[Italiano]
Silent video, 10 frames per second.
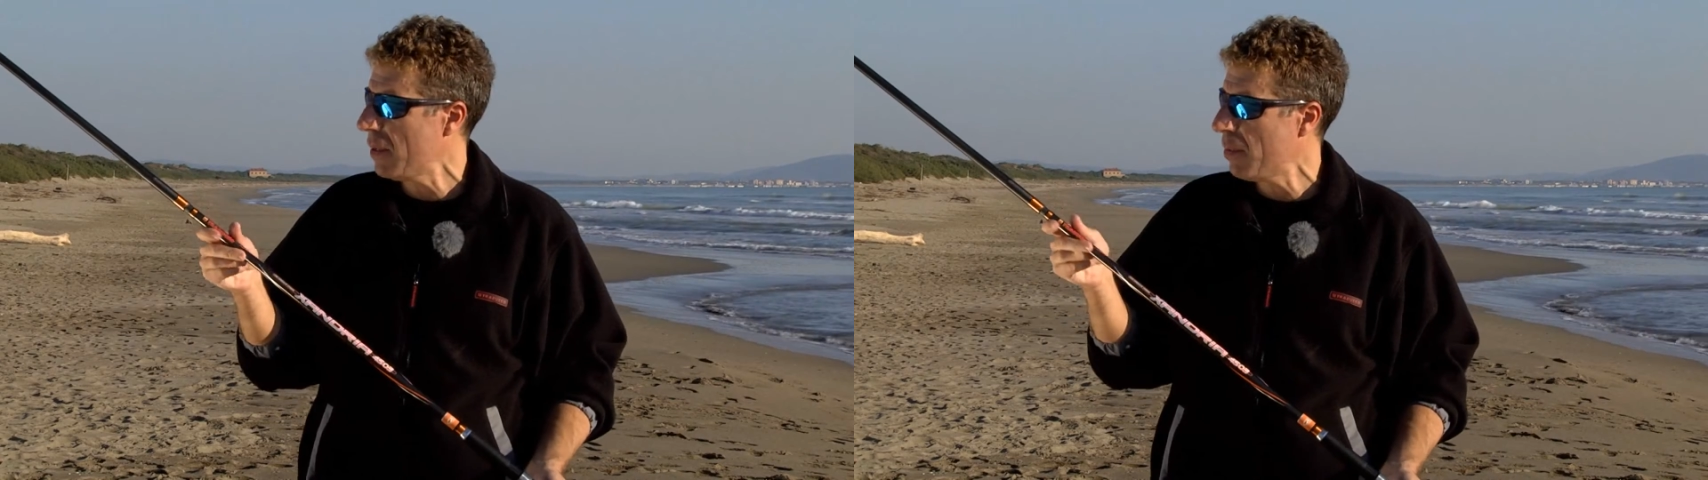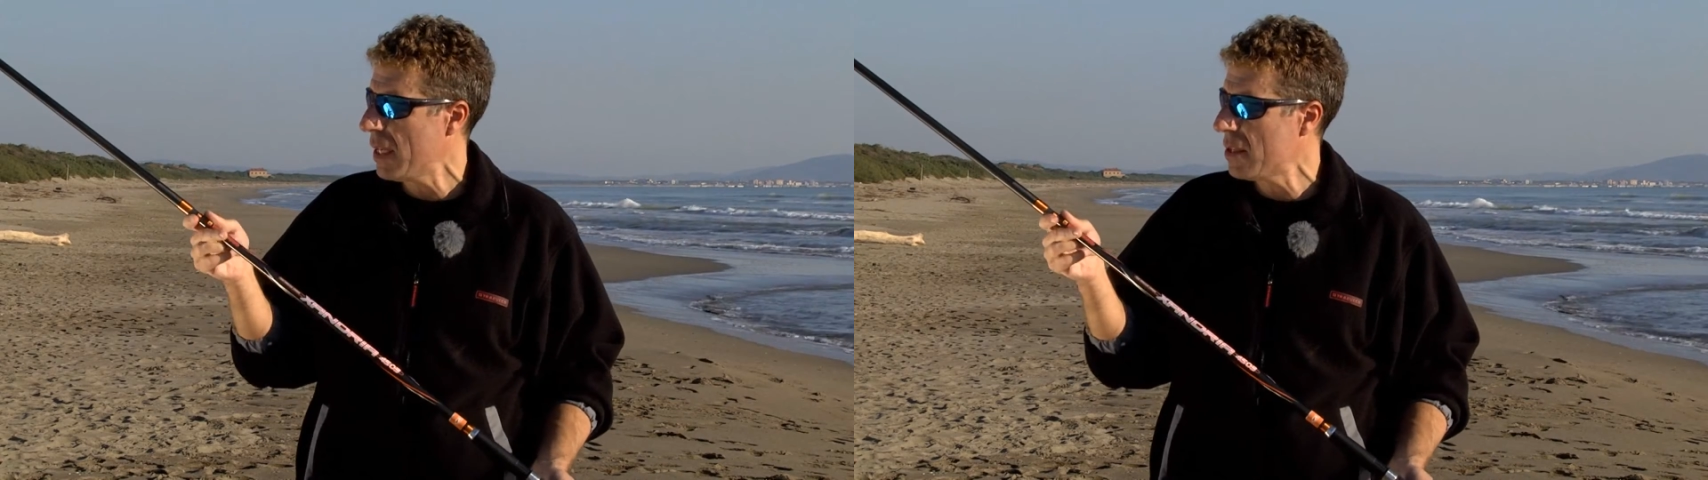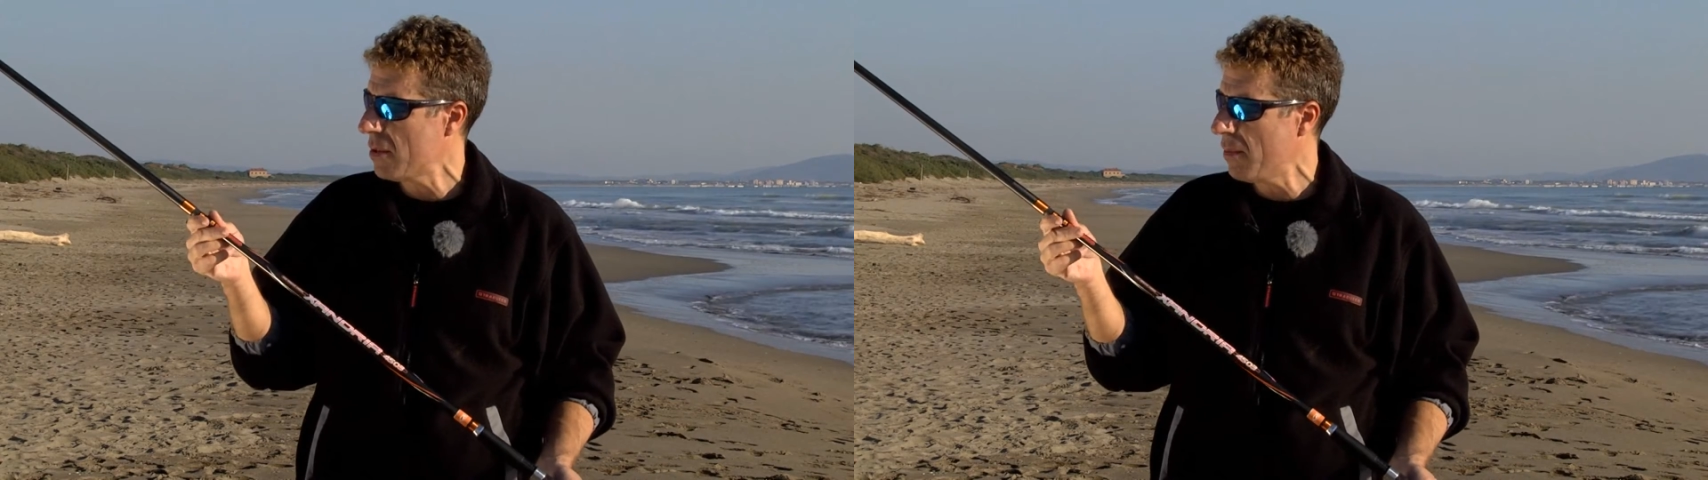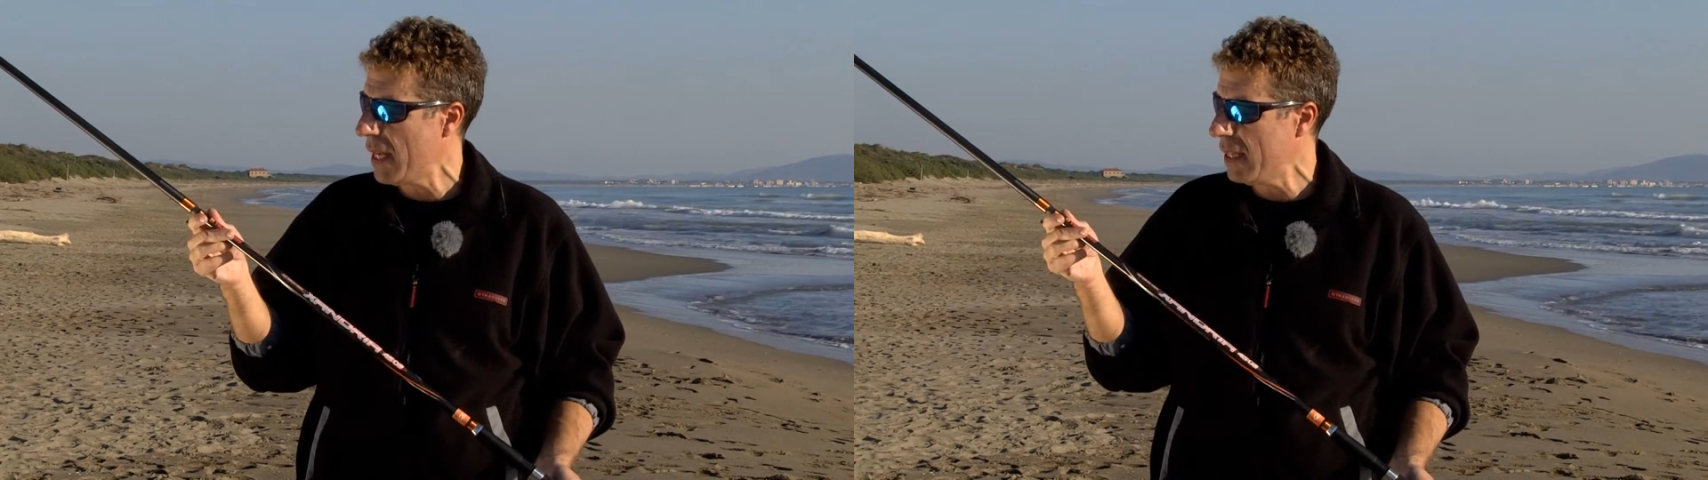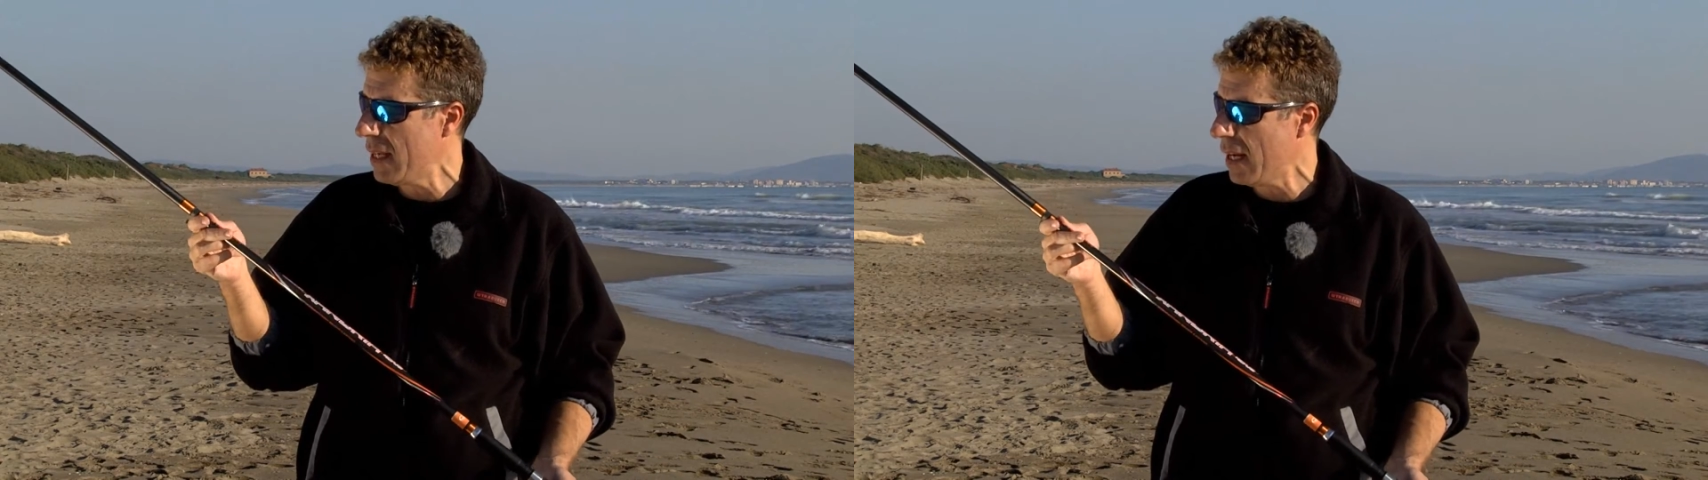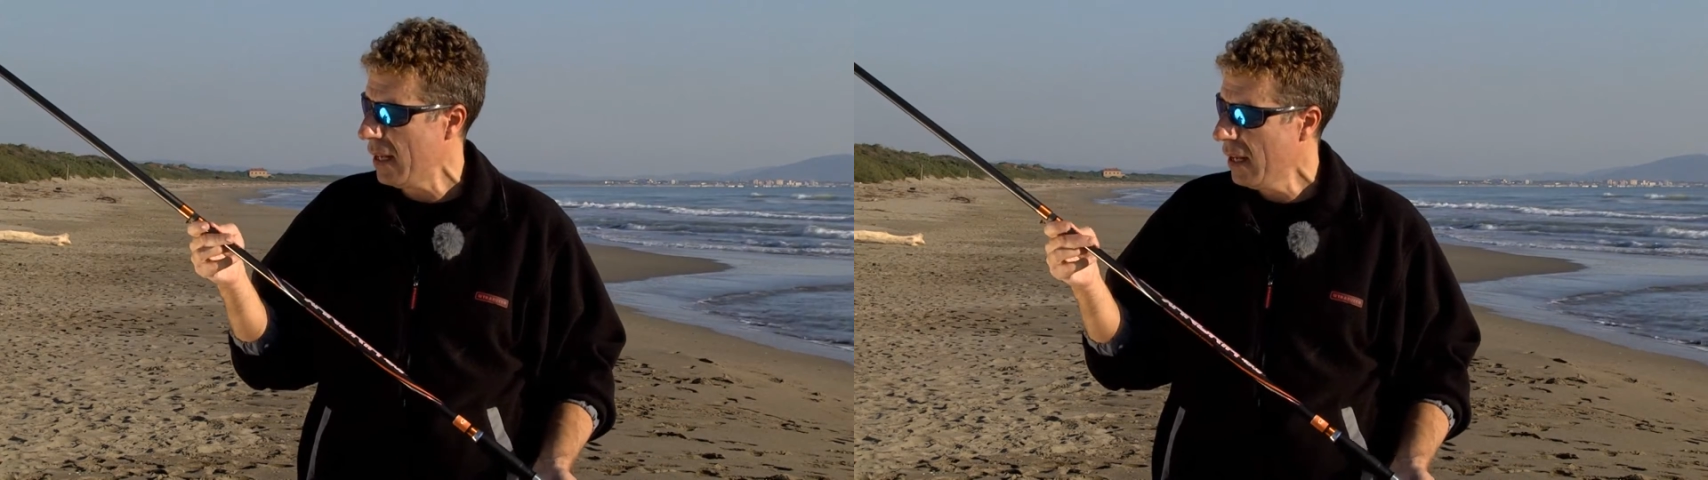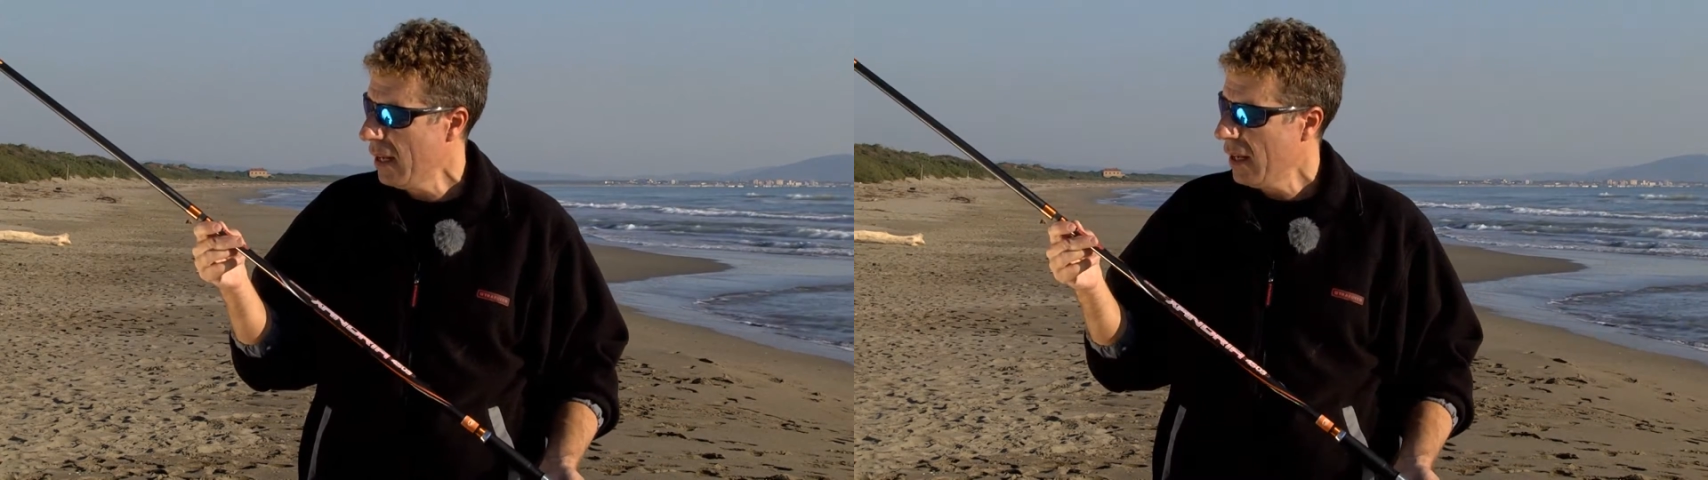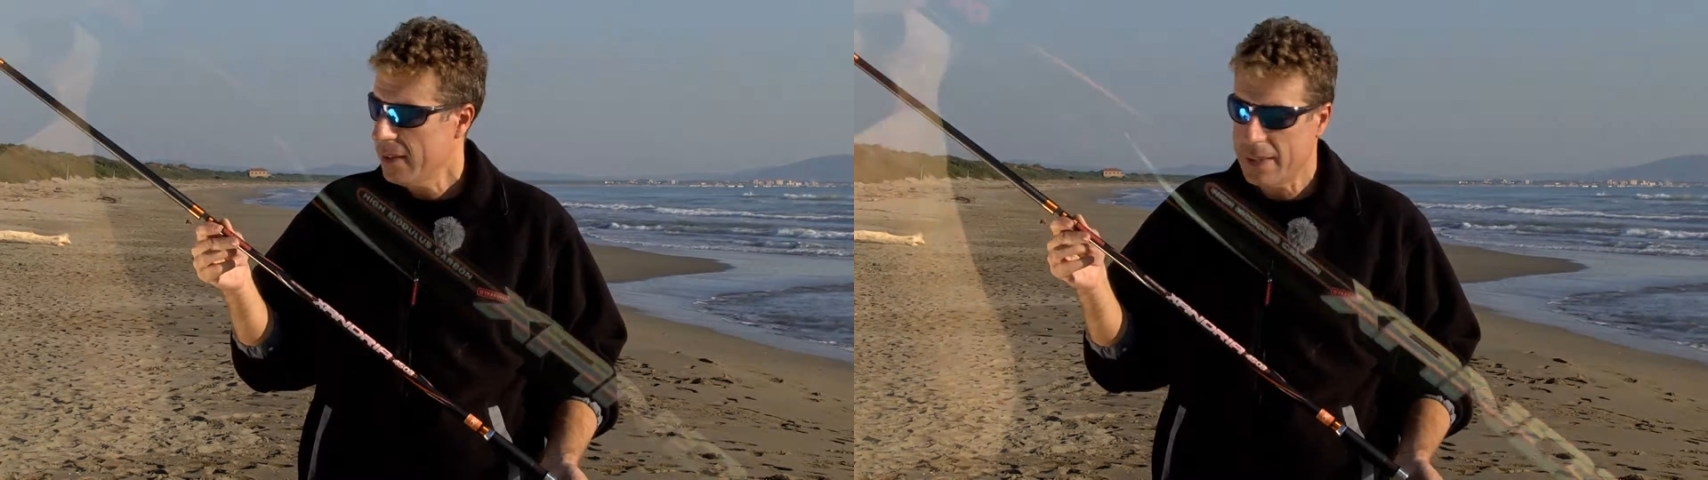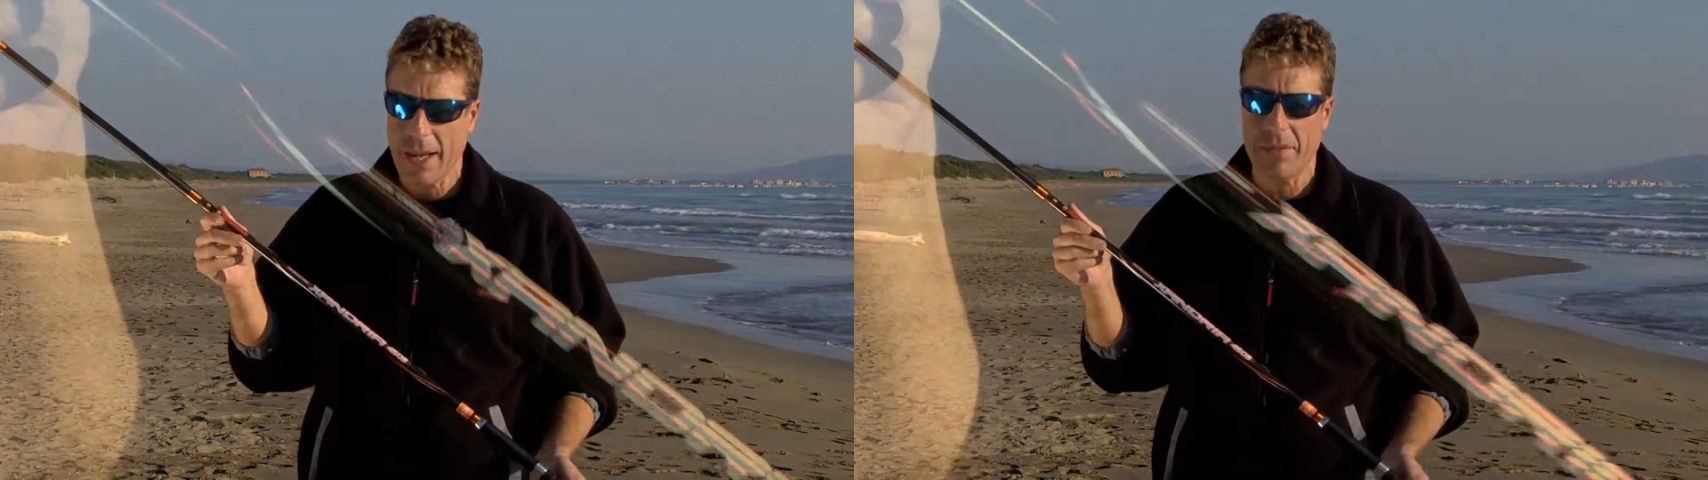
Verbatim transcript: prezzo media dà